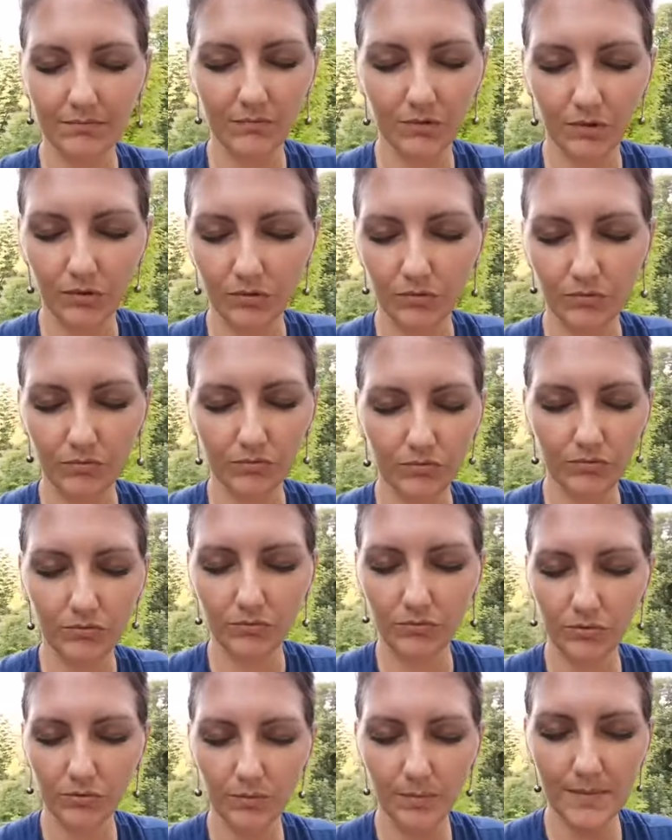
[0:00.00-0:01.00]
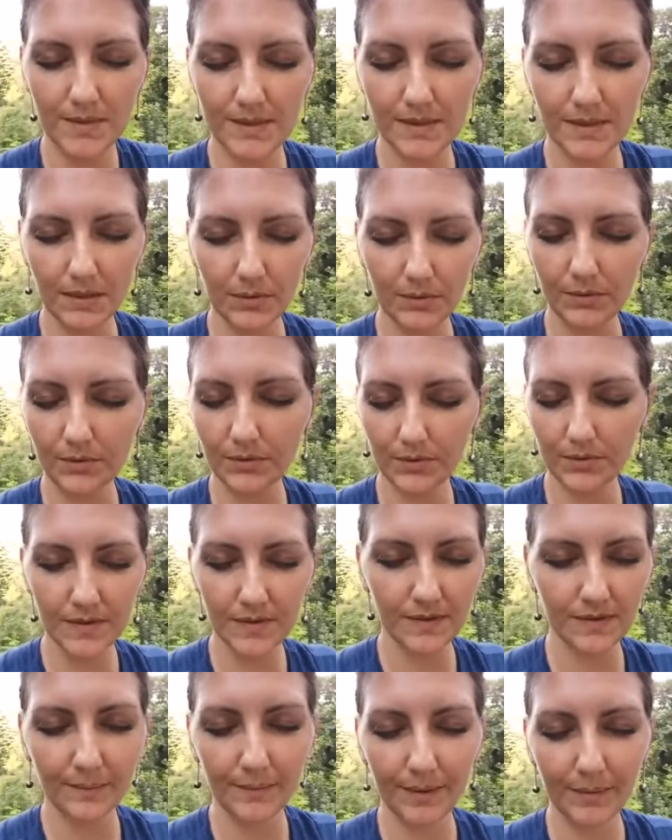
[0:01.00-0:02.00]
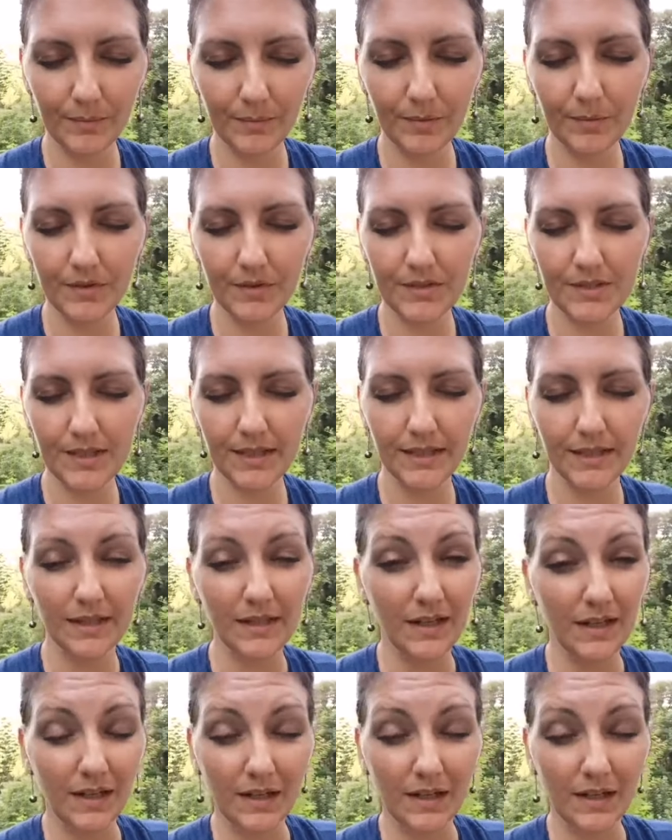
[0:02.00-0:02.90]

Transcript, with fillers: dans toutes mes cellules que c'était pas le moment d'y aller.